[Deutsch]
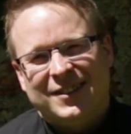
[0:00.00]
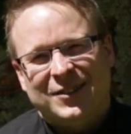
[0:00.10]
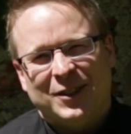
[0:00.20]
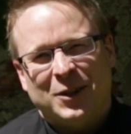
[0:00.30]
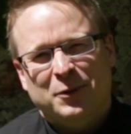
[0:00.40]

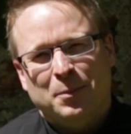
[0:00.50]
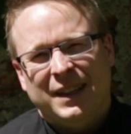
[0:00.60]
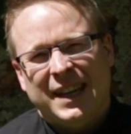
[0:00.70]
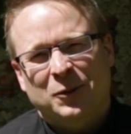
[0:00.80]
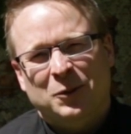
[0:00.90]
sondern auf die
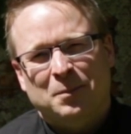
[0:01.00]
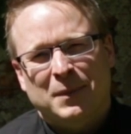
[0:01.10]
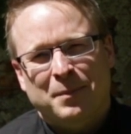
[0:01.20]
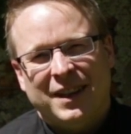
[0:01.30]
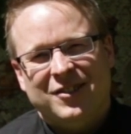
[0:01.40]
Begegnung
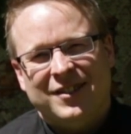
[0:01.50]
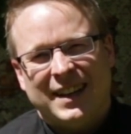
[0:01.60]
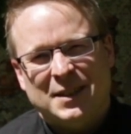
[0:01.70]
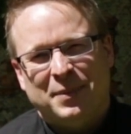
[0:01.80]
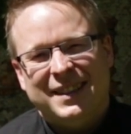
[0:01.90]
mit
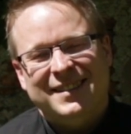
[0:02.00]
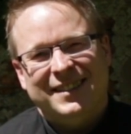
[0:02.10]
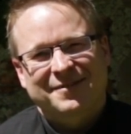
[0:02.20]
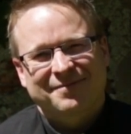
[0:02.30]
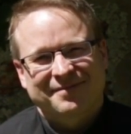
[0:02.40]
Menschen als Priester.